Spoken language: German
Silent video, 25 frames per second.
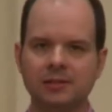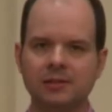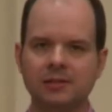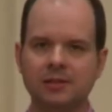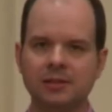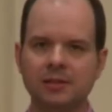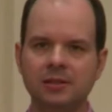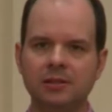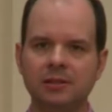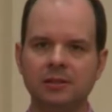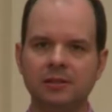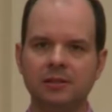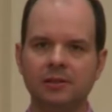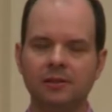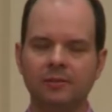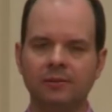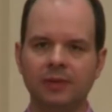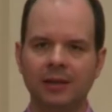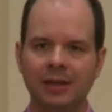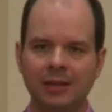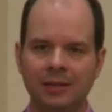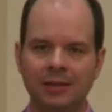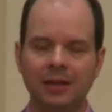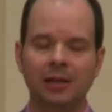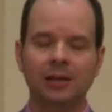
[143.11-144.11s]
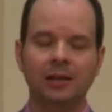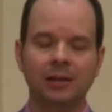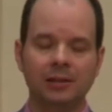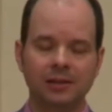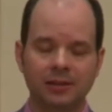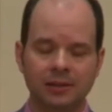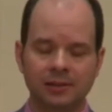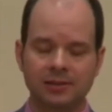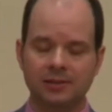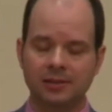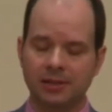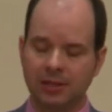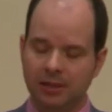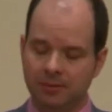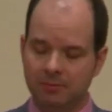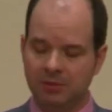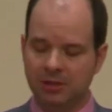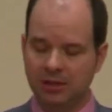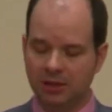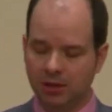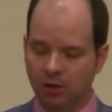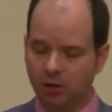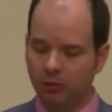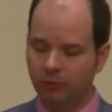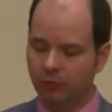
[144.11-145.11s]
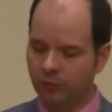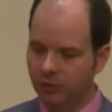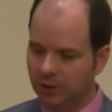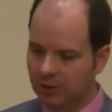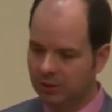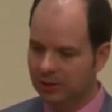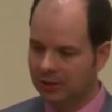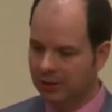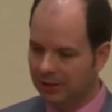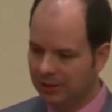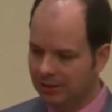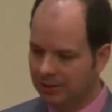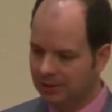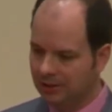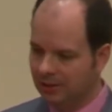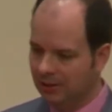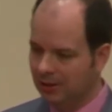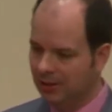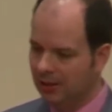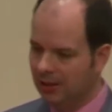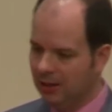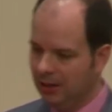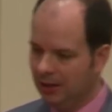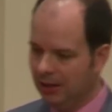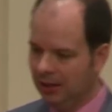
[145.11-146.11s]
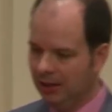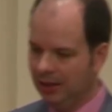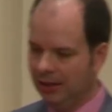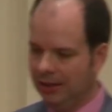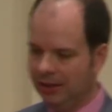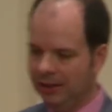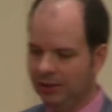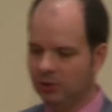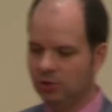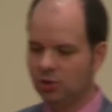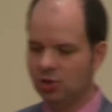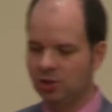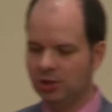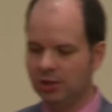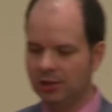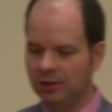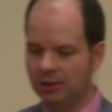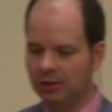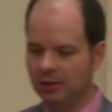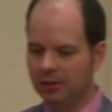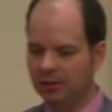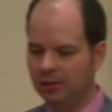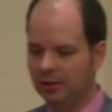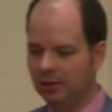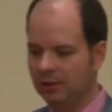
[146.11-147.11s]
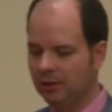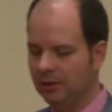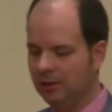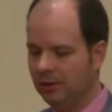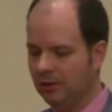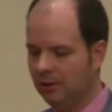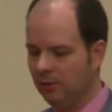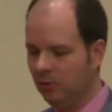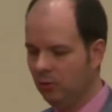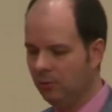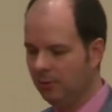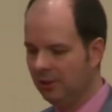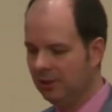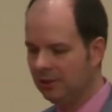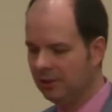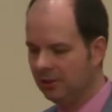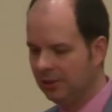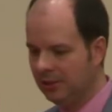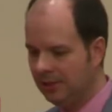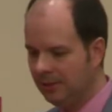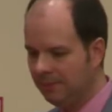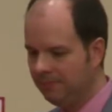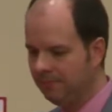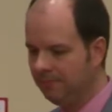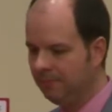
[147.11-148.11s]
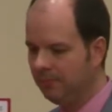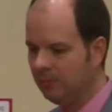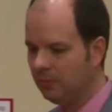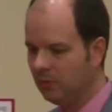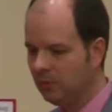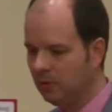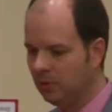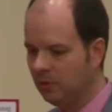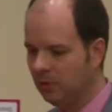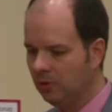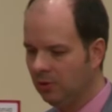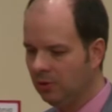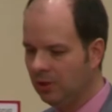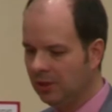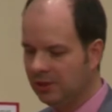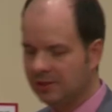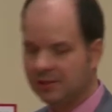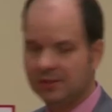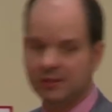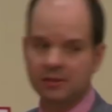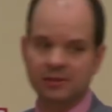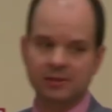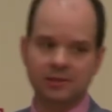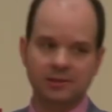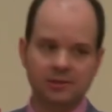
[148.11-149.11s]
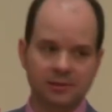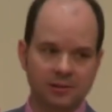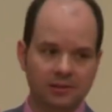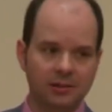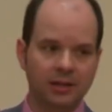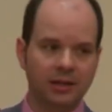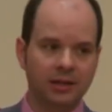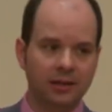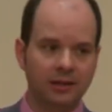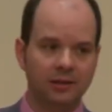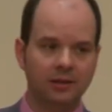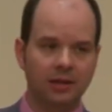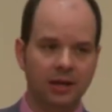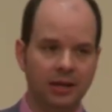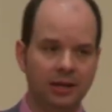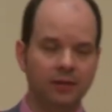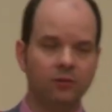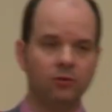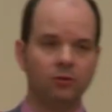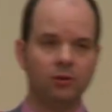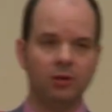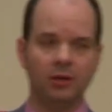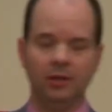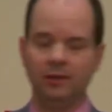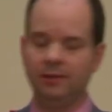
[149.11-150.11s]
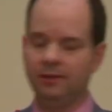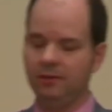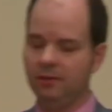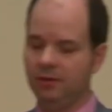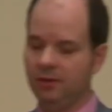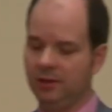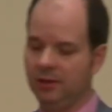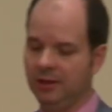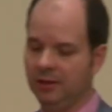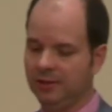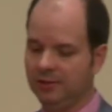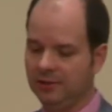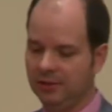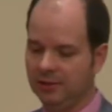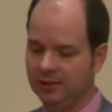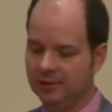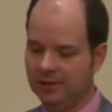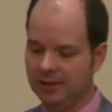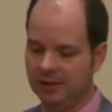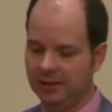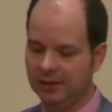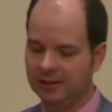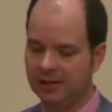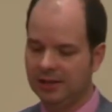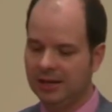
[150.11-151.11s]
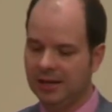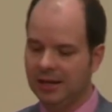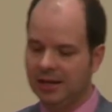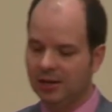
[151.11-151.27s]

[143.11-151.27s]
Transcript: Sie werden allerdings, da gebe ich Ihnen auch völlig recht, an einigen Stellen übertrieben und das gilt es, denke ich, einzugrenzen in nächster Zeit.